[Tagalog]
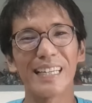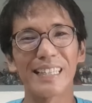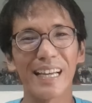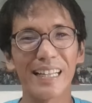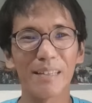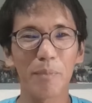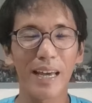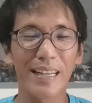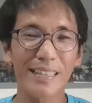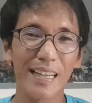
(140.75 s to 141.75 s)
Dahil
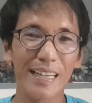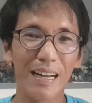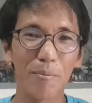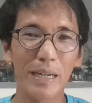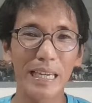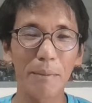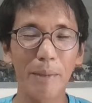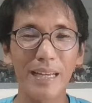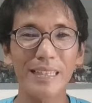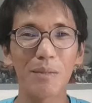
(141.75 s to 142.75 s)
para talaga maging
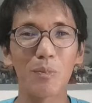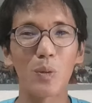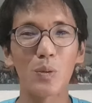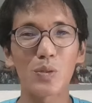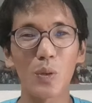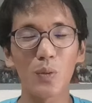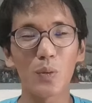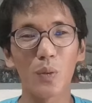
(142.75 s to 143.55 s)
effective yung zone 2,